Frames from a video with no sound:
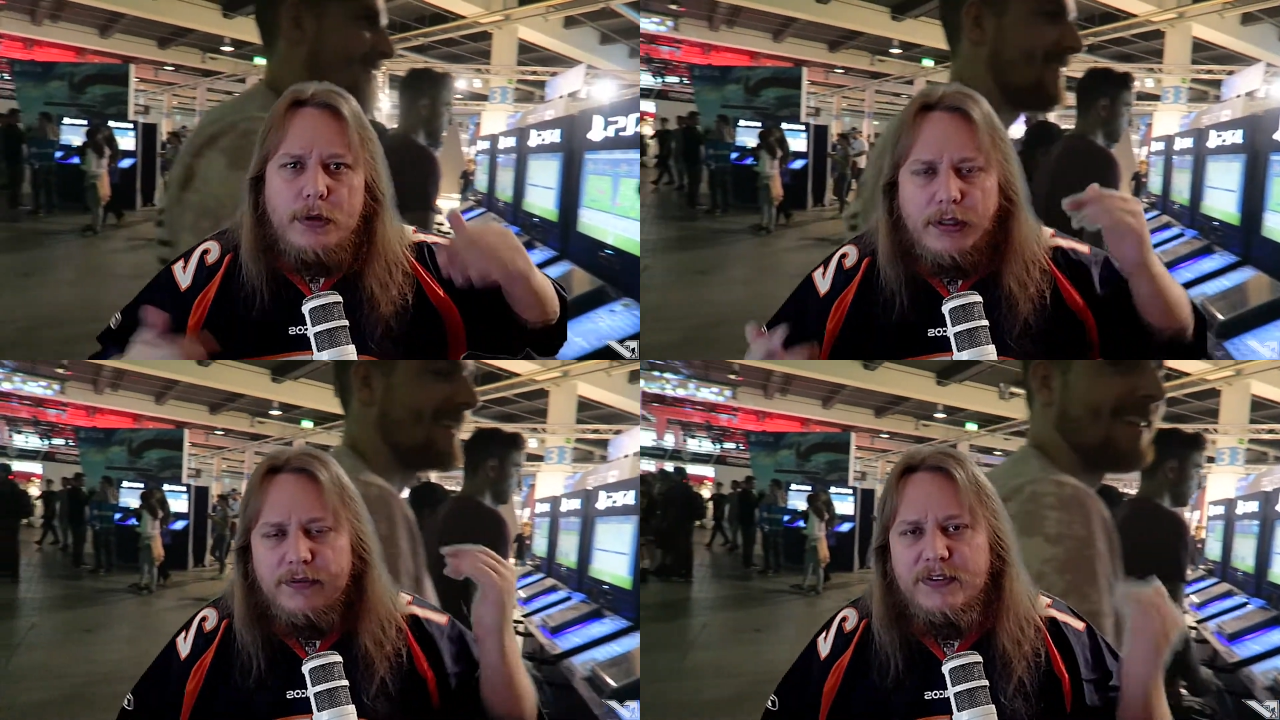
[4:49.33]

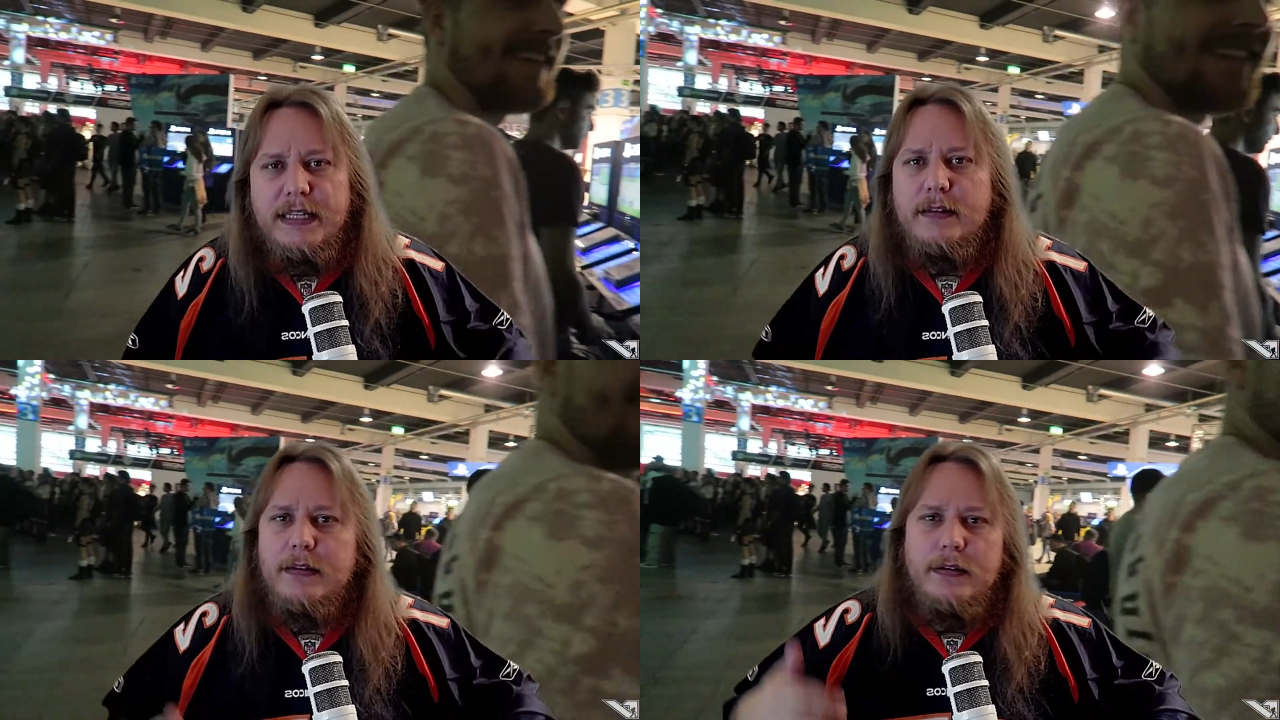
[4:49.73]

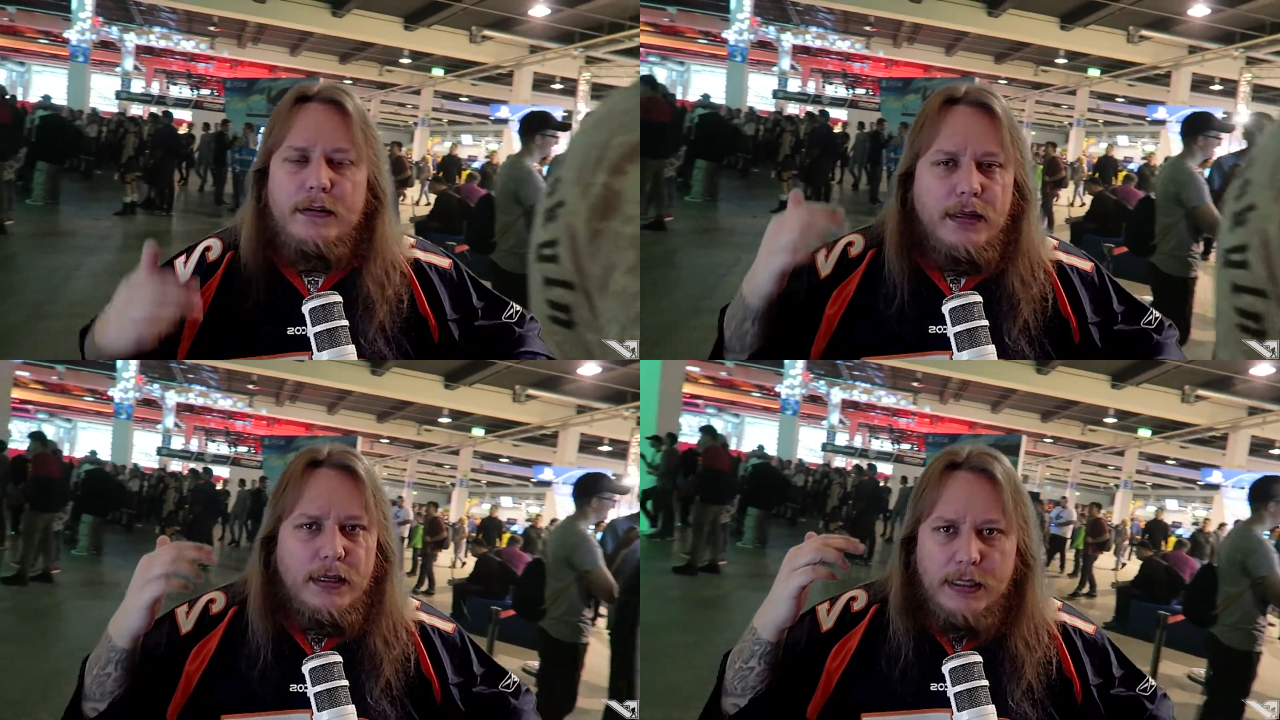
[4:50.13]
Twitter,
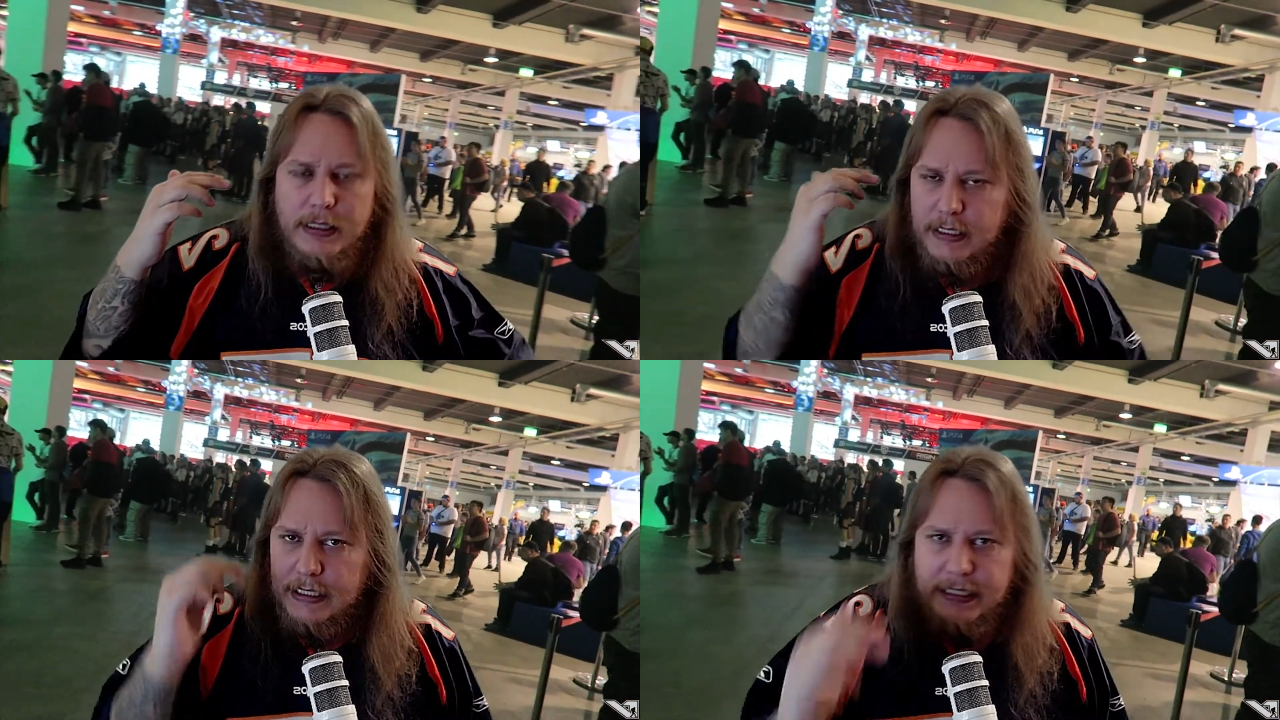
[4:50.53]

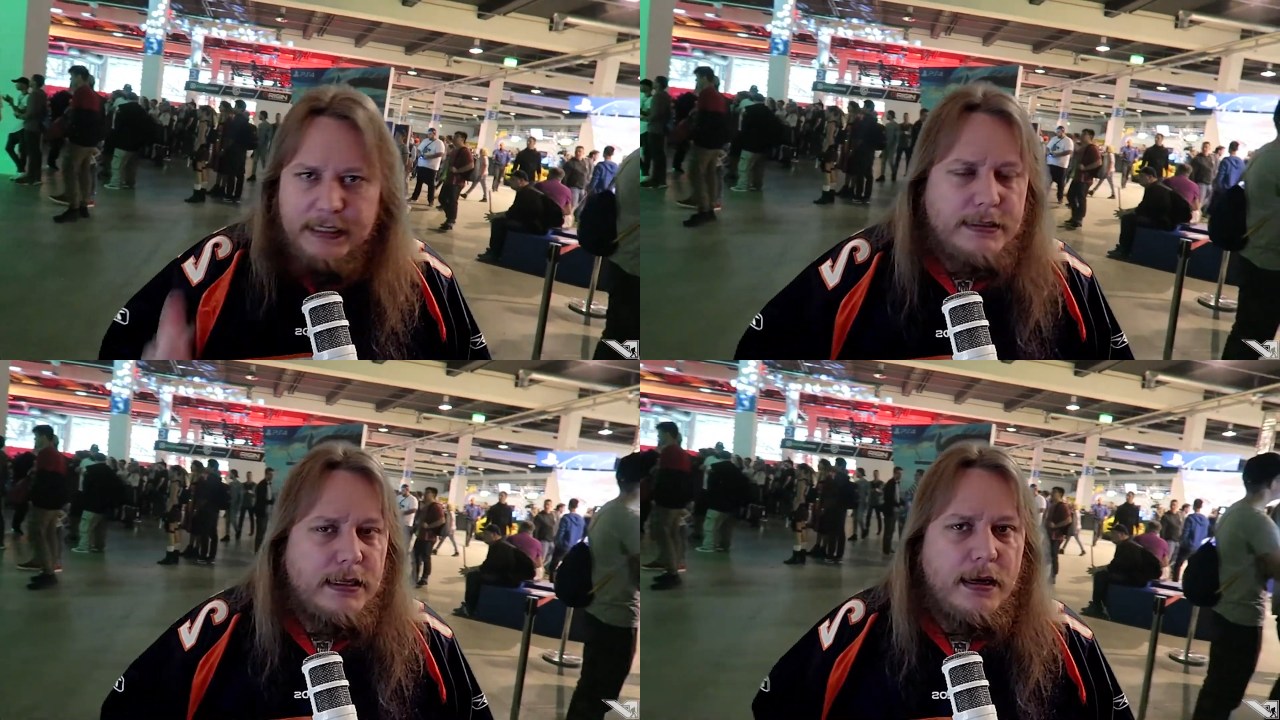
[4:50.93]

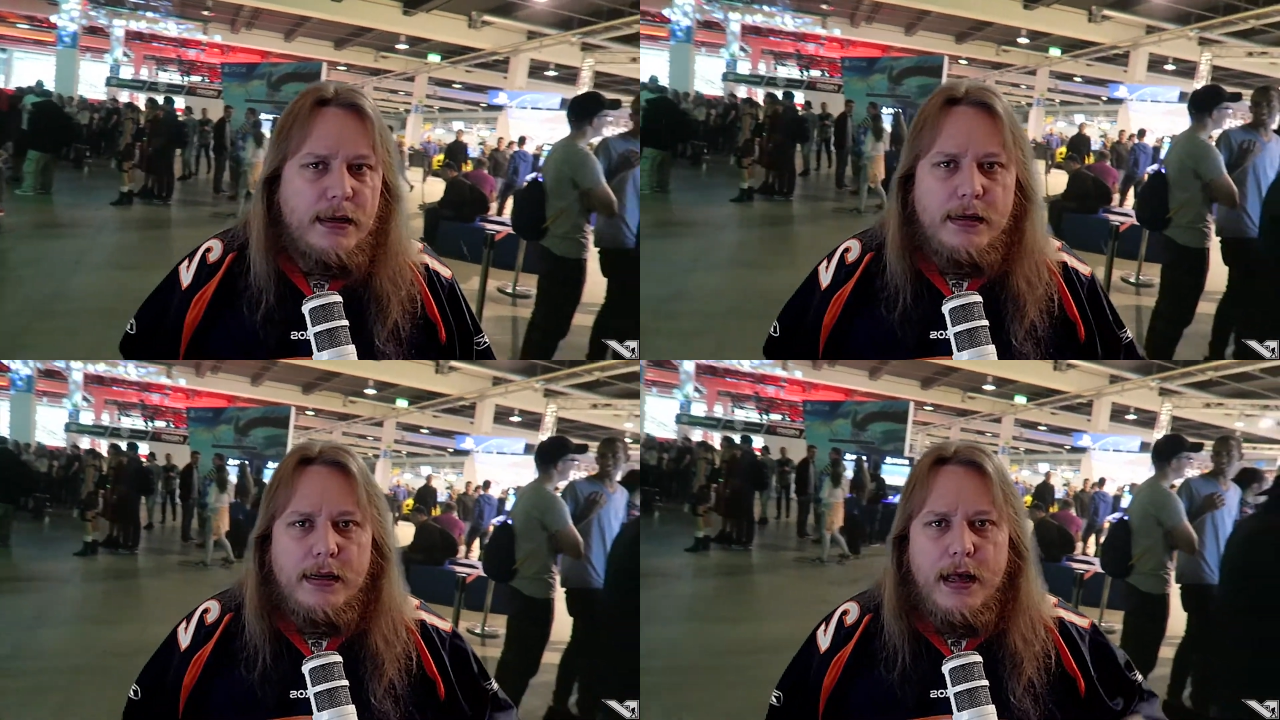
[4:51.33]

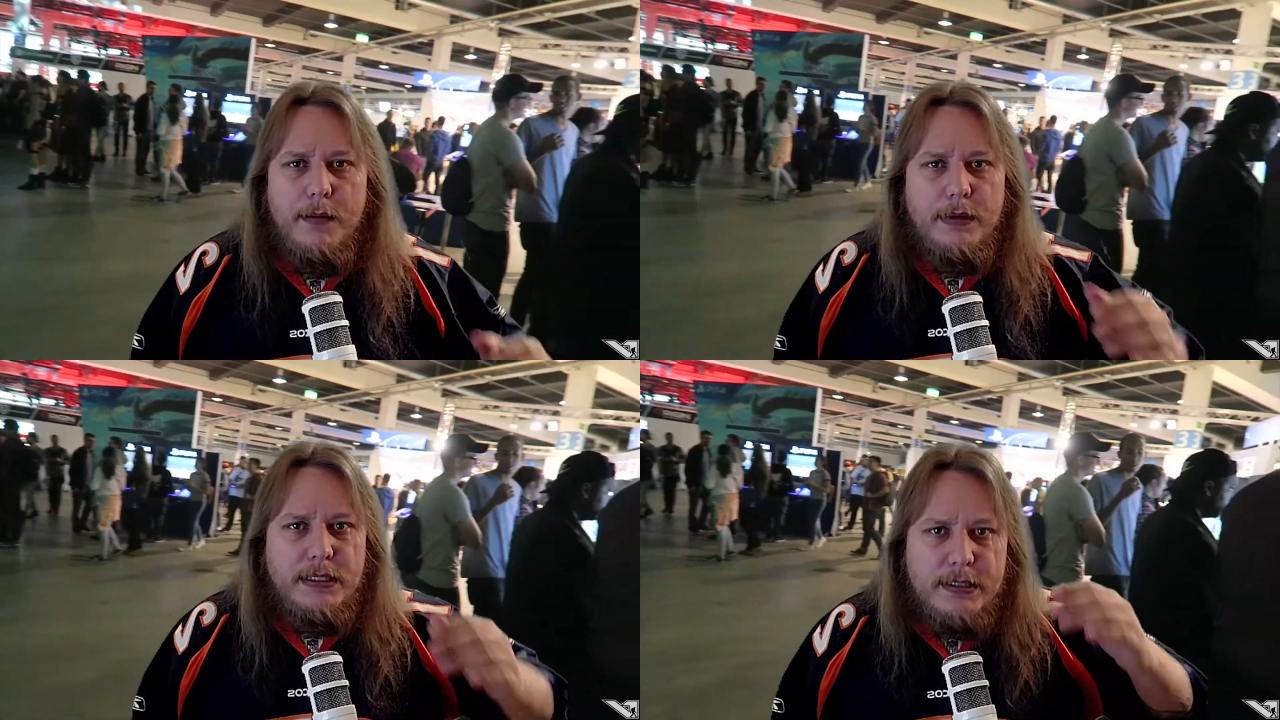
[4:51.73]

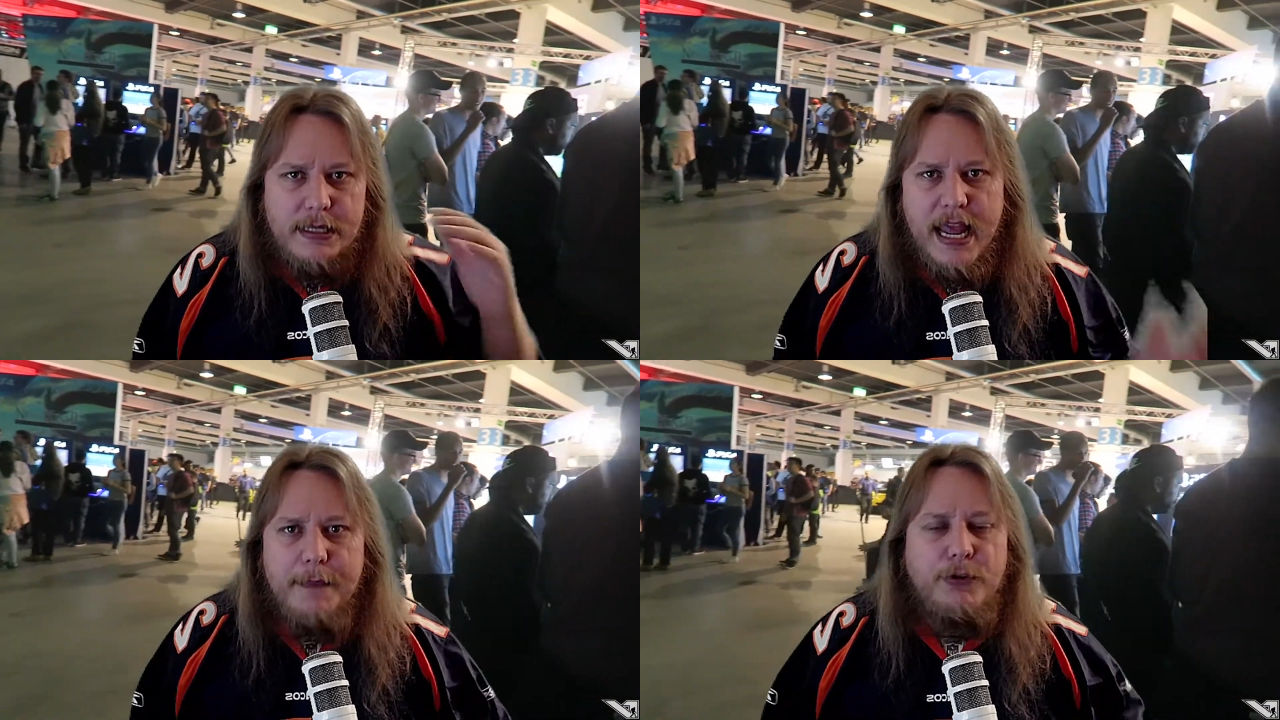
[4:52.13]
Instagram,
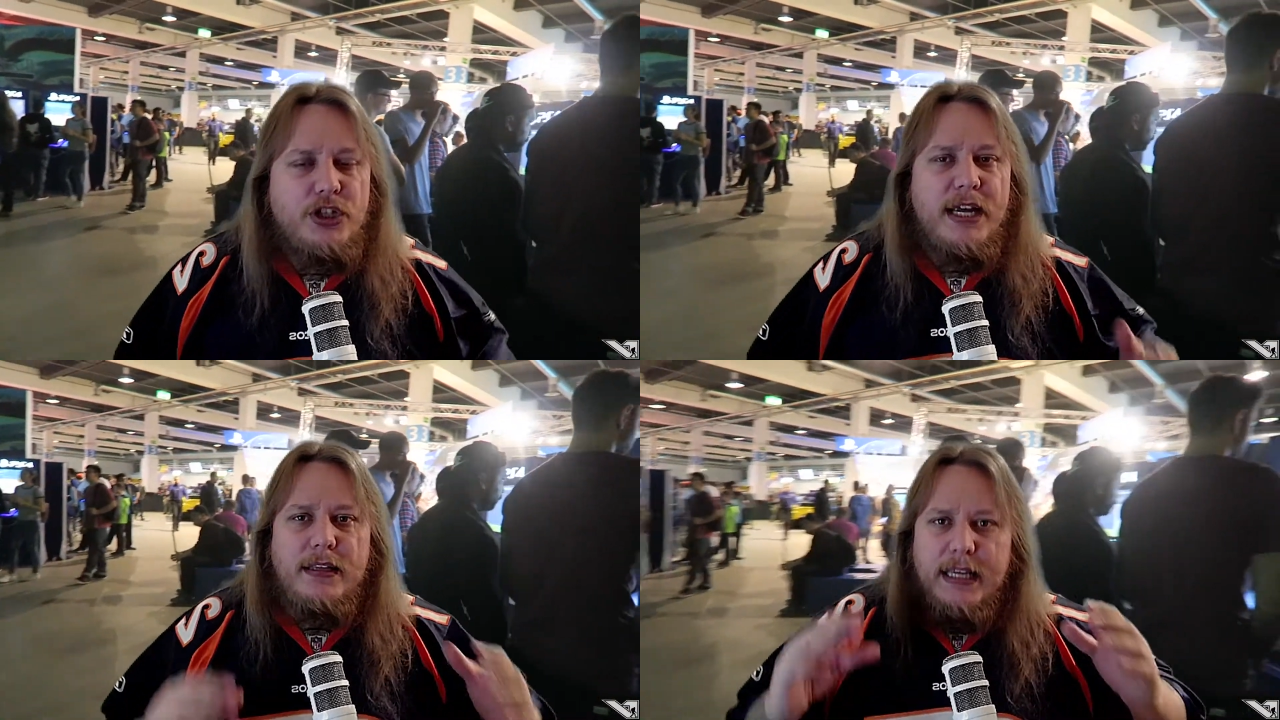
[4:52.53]
Snapchat,